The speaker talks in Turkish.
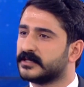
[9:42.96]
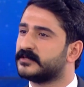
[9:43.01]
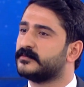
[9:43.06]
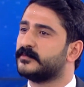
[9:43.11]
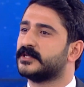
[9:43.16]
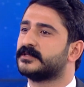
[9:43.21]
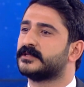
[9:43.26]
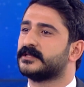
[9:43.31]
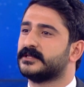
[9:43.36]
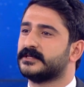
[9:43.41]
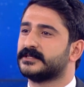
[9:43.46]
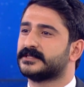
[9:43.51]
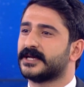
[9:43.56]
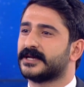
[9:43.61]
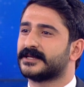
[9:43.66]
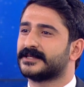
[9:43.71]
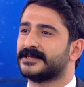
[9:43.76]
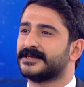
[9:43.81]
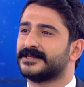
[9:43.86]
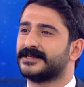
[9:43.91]
adım atıldığı
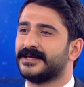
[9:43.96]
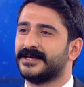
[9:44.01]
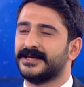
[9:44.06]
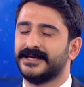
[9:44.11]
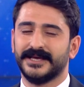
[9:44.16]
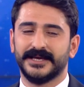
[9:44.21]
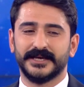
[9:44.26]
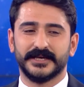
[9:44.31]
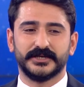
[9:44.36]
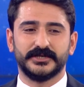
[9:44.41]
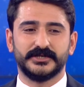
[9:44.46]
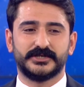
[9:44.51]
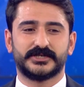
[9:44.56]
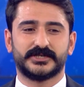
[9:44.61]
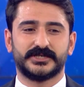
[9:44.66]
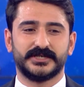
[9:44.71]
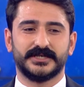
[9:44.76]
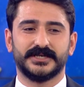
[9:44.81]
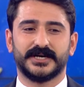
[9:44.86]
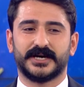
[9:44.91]
takdirde
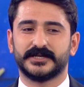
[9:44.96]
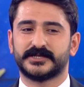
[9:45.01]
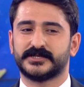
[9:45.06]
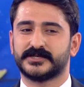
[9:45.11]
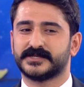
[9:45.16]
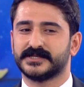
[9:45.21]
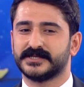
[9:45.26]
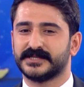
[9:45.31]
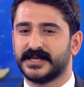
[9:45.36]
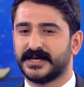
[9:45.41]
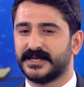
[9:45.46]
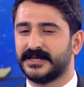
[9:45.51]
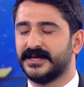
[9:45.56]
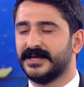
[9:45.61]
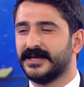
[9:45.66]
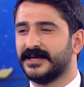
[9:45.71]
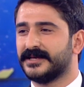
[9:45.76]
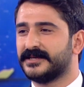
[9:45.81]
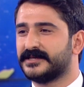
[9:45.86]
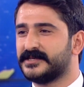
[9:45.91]
işçi açısından
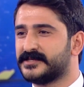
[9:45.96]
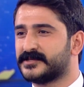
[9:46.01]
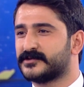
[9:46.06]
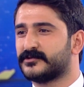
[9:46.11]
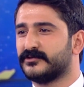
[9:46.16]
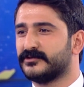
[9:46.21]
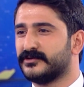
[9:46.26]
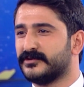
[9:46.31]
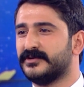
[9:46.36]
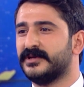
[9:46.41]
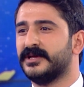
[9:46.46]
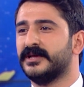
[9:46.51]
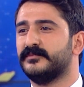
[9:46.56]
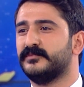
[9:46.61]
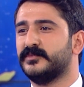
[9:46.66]
riskonun